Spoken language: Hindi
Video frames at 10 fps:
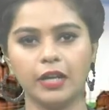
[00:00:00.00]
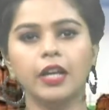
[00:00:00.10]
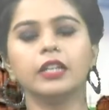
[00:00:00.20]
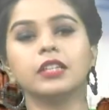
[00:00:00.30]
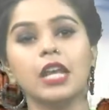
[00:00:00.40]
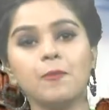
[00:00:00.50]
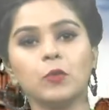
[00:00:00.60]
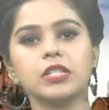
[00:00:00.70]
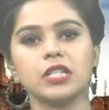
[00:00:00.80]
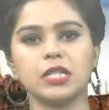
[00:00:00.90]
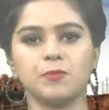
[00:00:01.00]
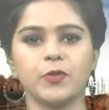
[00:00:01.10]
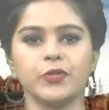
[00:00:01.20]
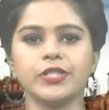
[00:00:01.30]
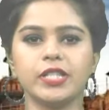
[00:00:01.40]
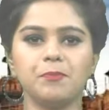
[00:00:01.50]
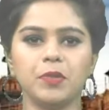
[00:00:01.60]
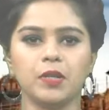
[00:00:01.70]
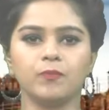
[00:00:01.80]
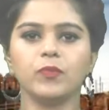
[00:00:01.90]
है दिल्ली पुलिस के स्पेशल सीपी